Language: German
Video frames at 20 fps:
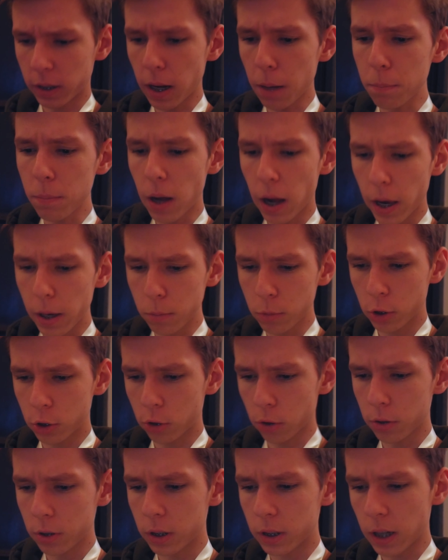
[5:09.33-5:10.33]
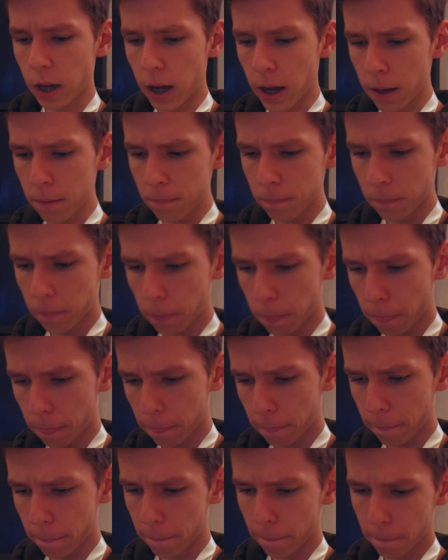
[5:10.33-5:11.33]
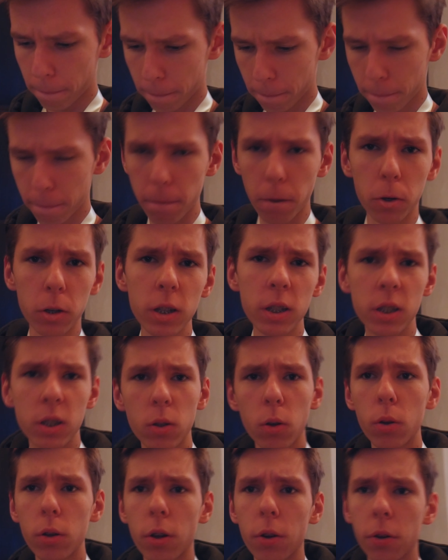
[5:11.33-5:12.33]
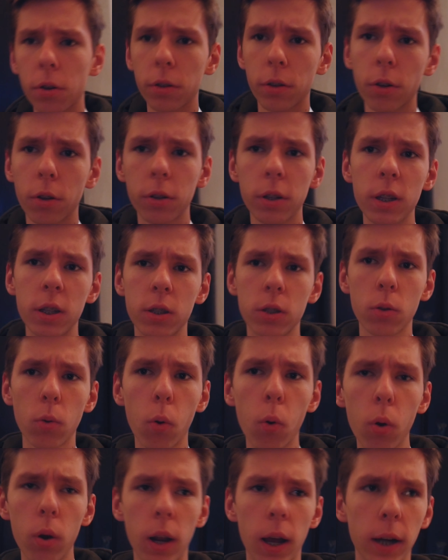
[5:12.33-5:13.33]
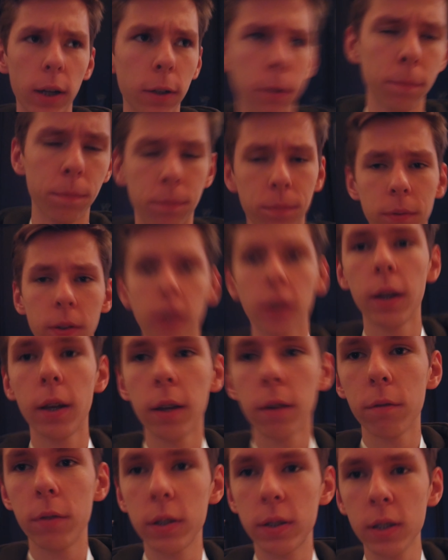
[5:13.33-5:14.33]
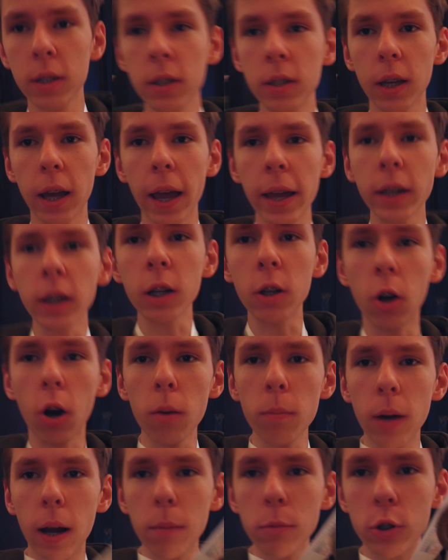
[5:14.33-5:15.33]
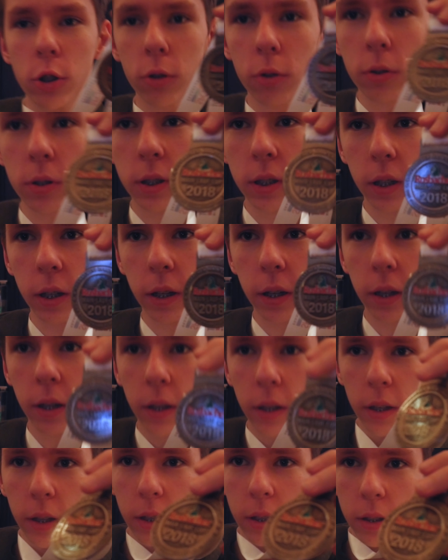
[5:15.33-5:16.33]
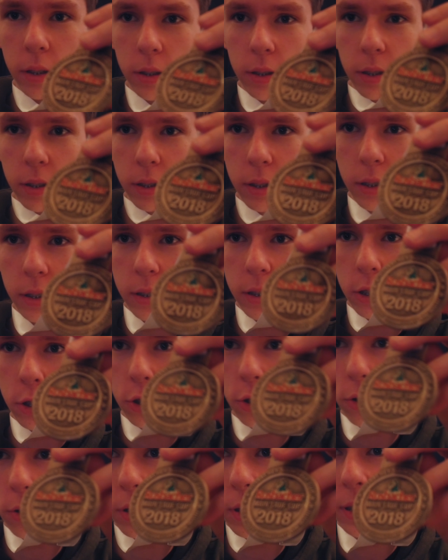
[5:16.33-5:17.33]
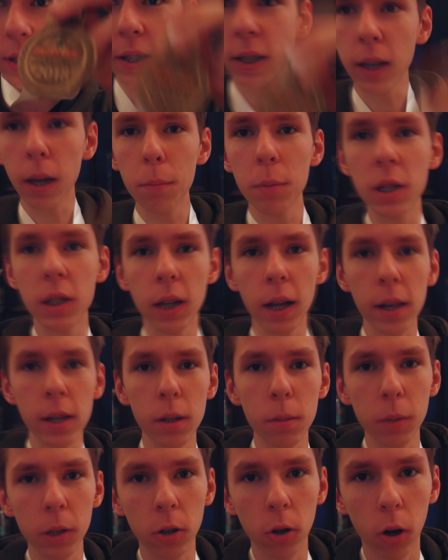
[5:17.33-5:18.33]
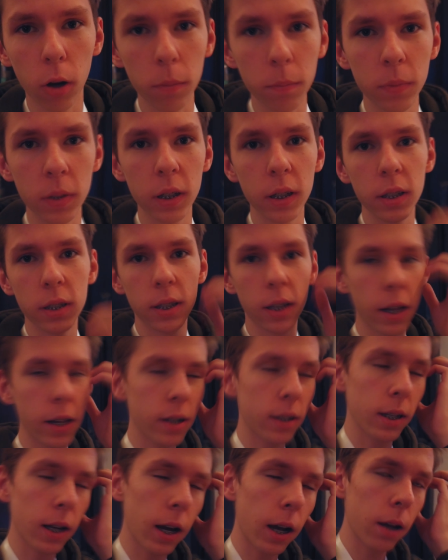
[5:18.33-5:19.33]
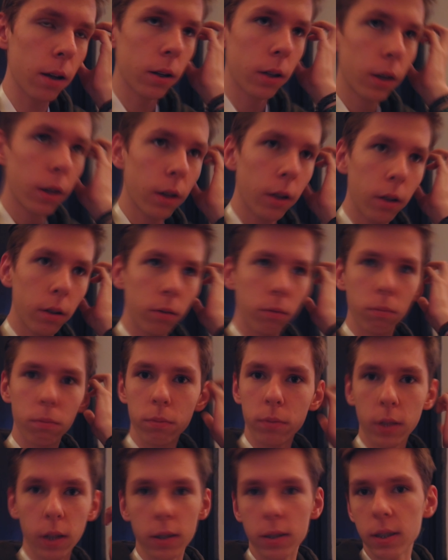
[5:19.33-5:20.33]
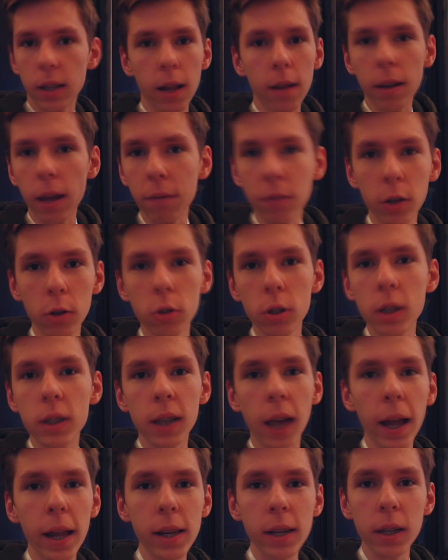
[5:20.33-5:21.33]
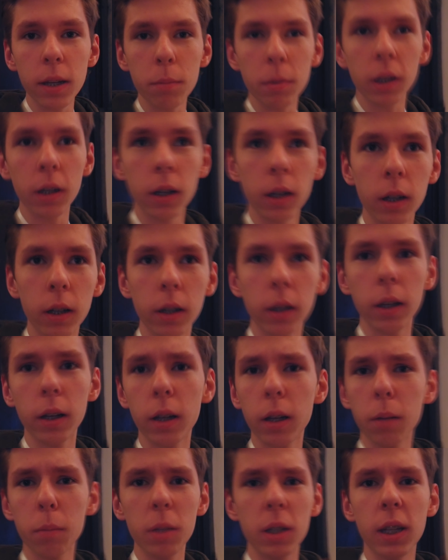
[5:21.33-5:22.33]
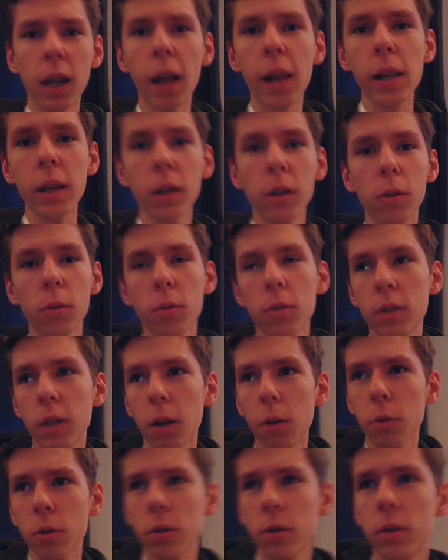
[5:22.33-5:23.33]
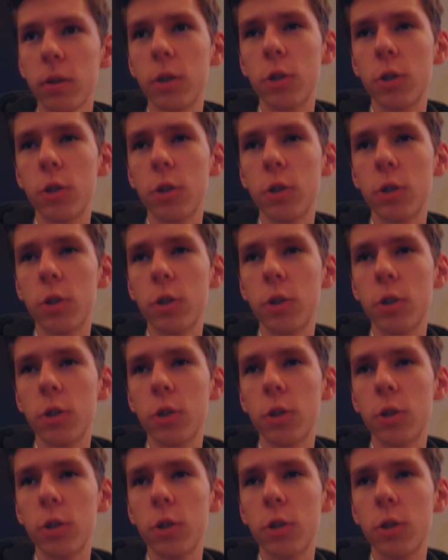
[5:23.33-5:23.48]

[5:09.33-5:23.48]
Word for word: knappen halben Stunde da. Noch nicht so, noch, noch nicht so lange. Wir sind reingekommen, haben schon unsere diese, diese schöne Siegermedaille bekommen. Die ist halt da. Das ist halt einfach nur eine Teilnehmermedaille und auch ein